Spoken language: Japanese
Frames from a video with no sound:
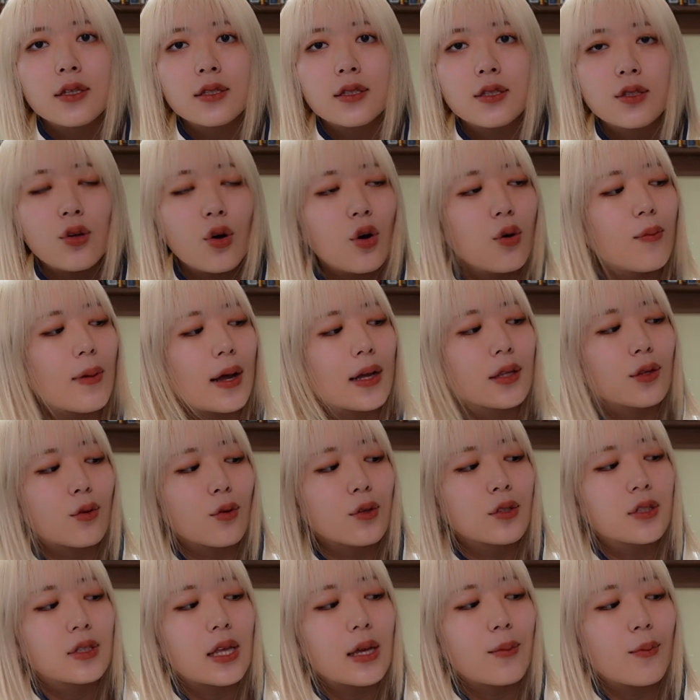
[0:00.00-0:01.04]
スノーマン
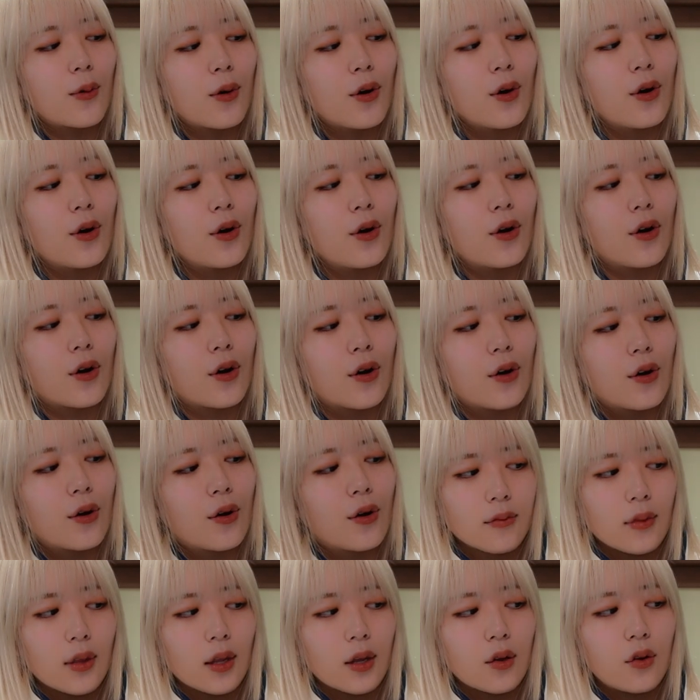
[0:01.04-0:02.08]
としても、
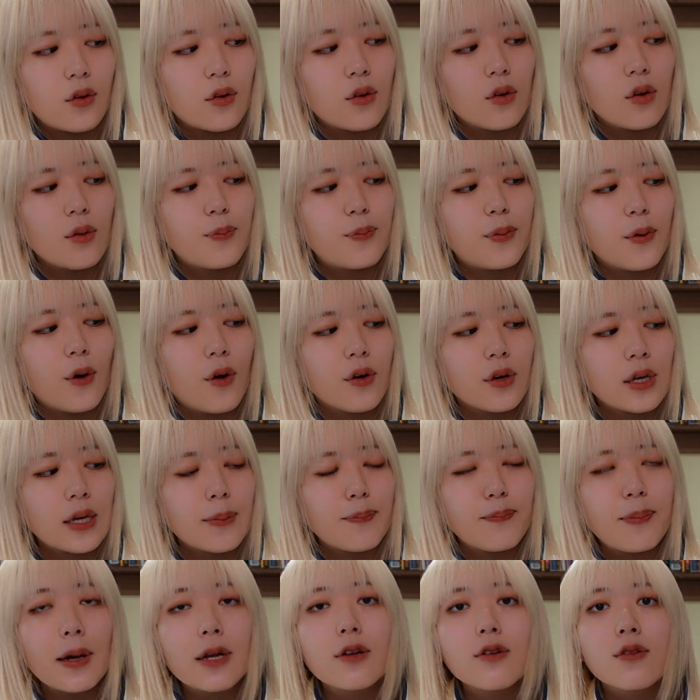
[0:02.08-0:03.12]
グループを
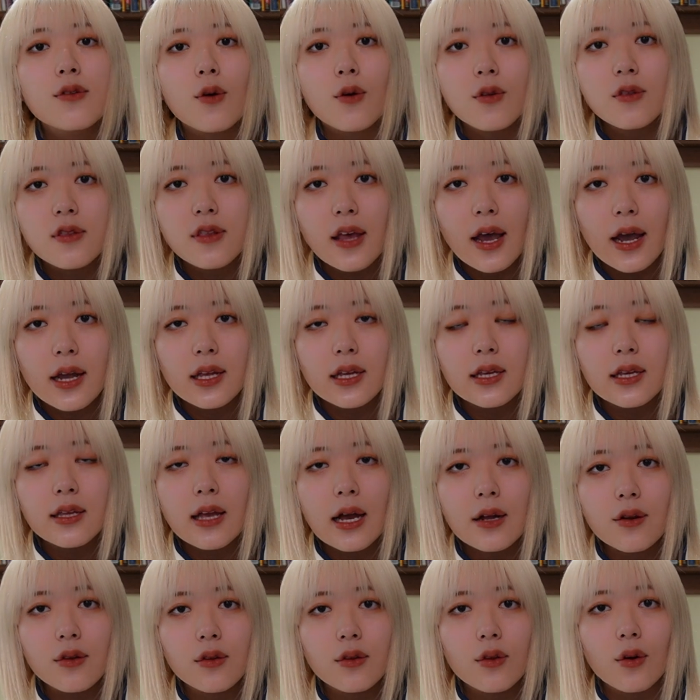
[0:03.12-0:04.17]
引っ張る存在に
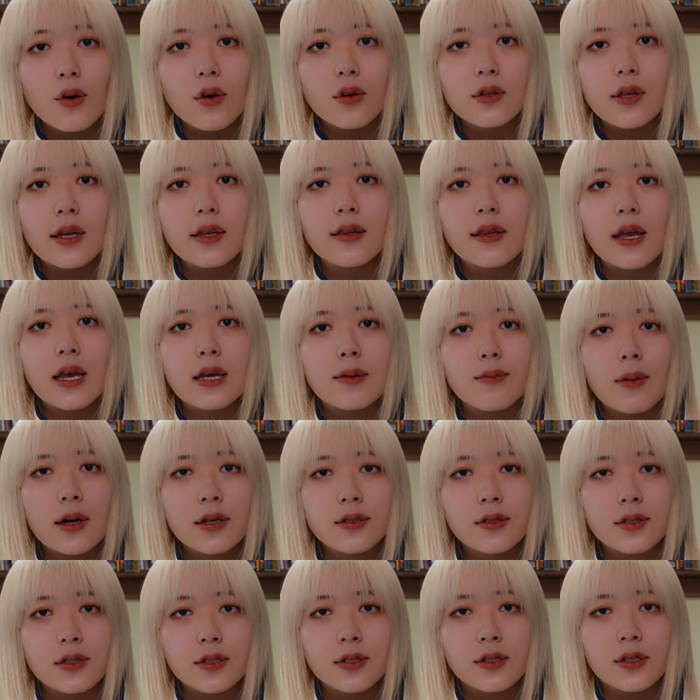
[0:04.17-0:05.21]
なると出ていま
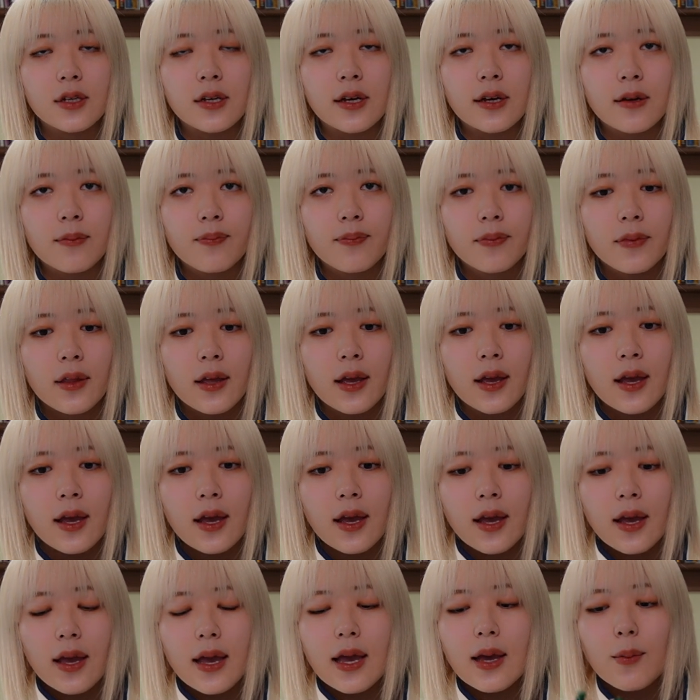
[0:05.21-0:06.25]
す。
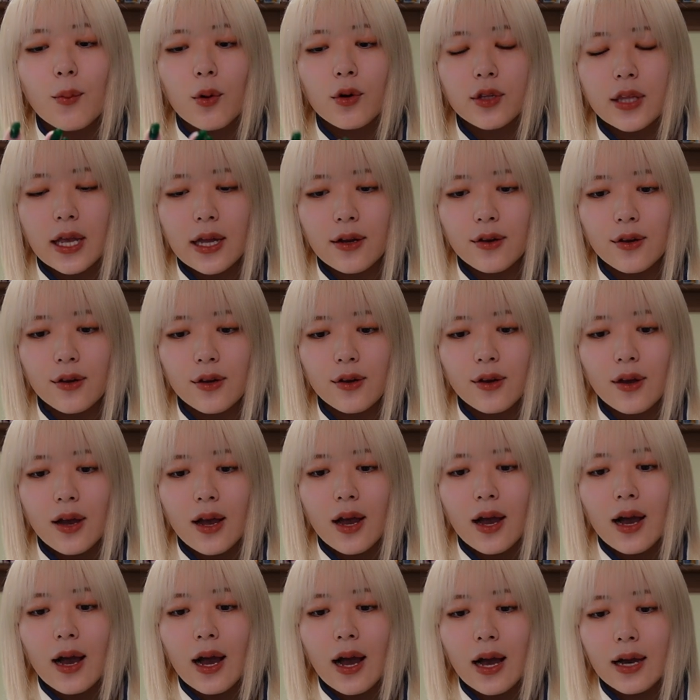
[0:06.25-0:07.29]
えー、モデル、
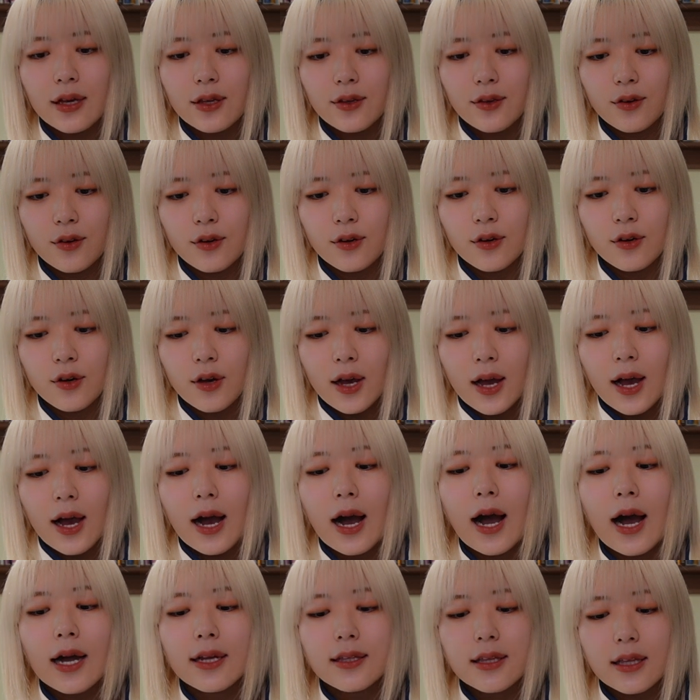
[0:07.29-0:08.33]
俳優、
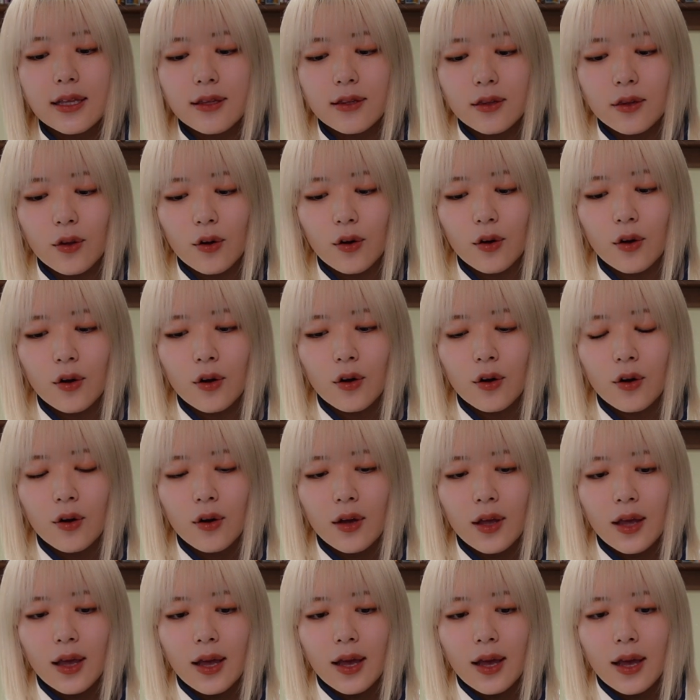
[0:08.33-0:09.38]
アーティスト、
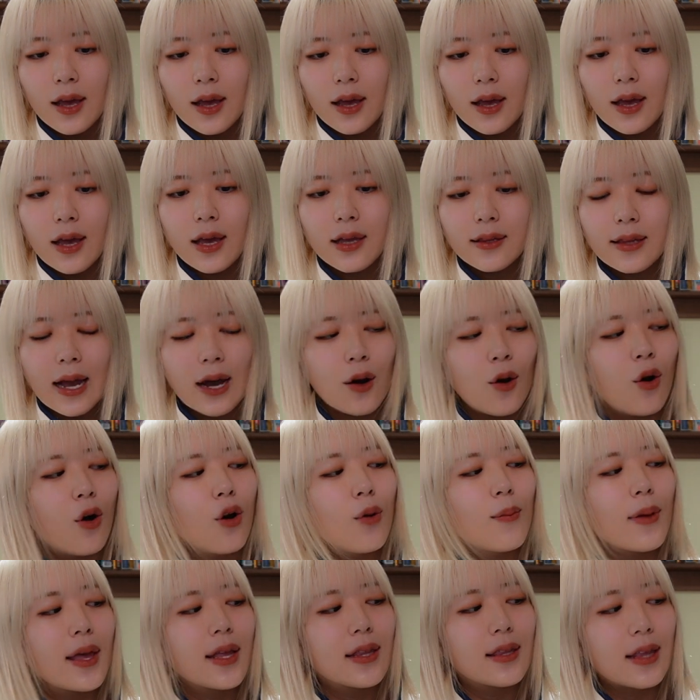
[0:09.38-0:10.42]
えー、多
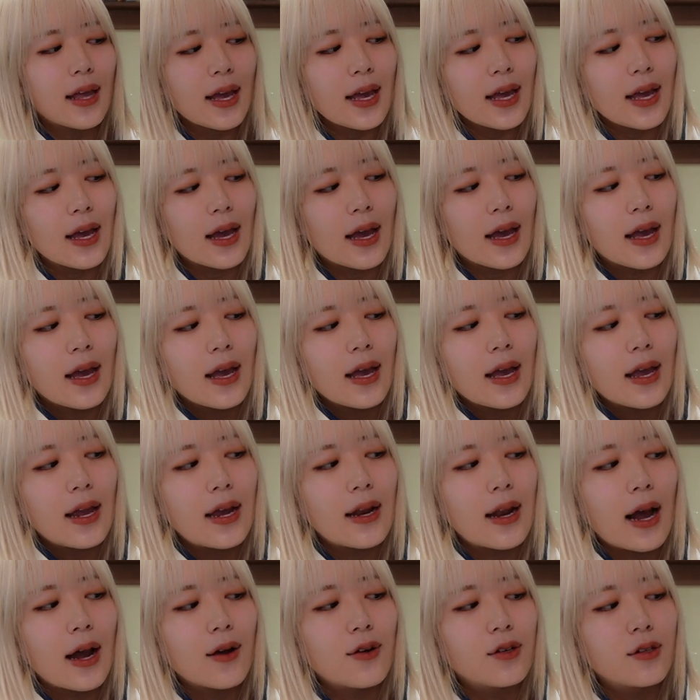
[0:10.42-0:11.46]
方面で、
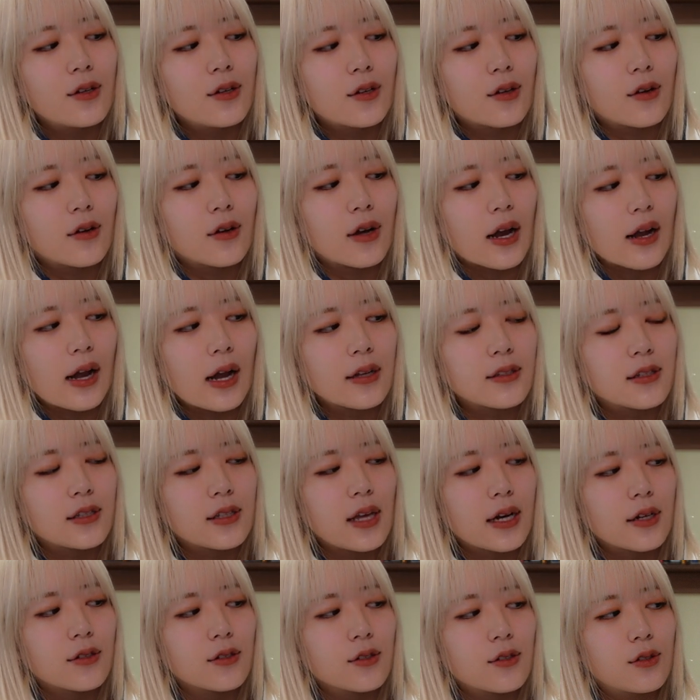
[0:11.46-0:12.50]
えー、ラウール君が活
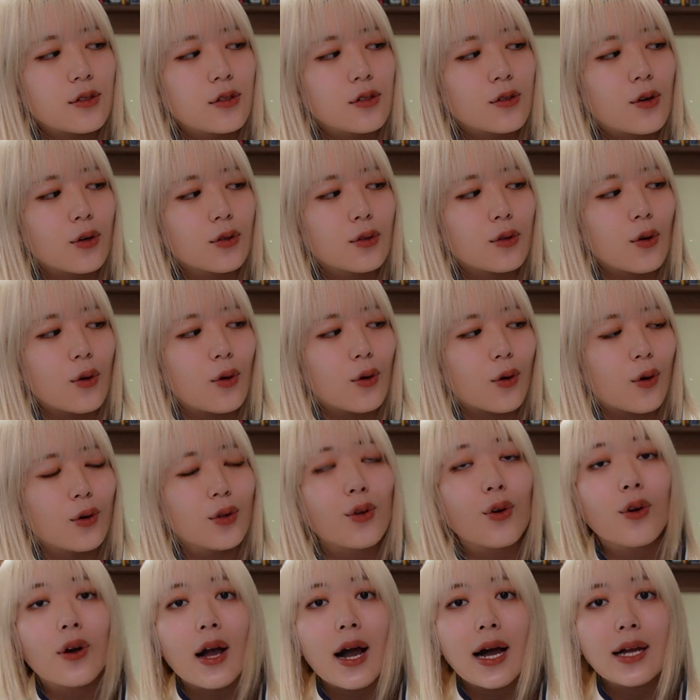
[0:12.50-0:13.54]
躍することをこ
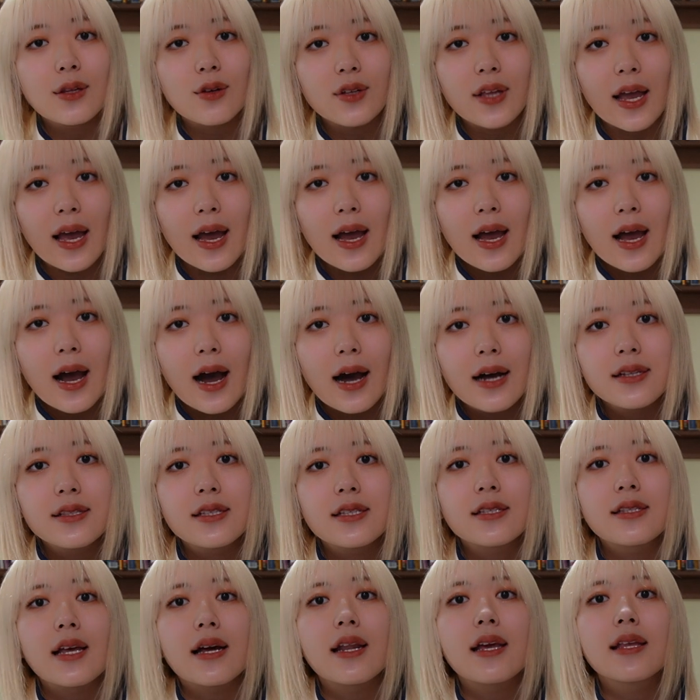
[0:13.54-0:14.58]
のカードで暗
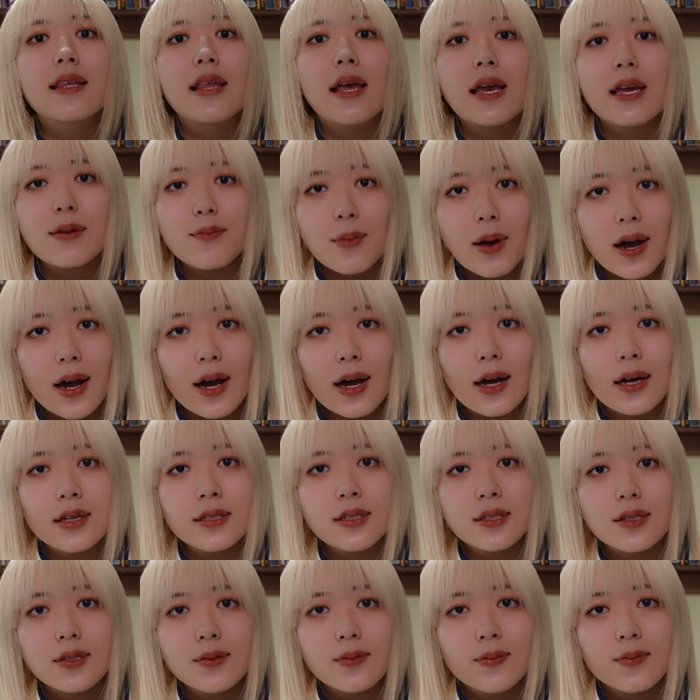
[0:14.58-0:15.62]
示されていま
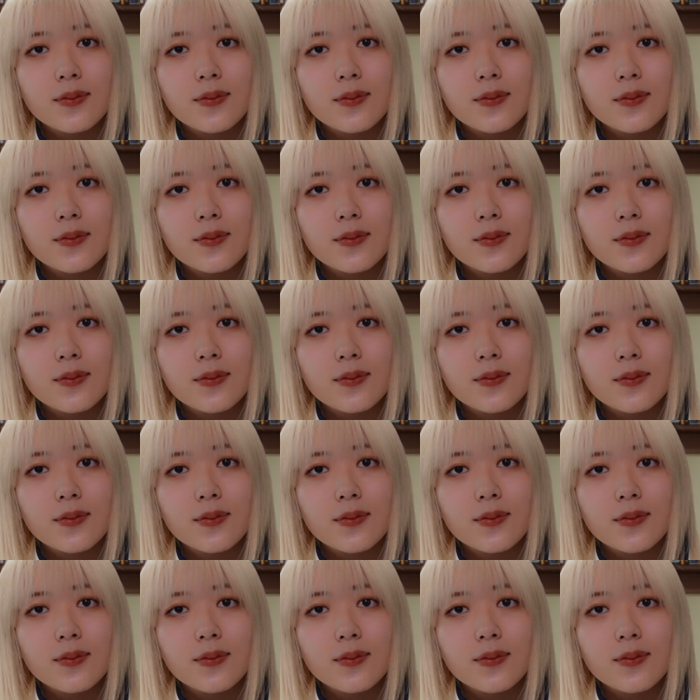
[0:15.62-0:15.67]
す。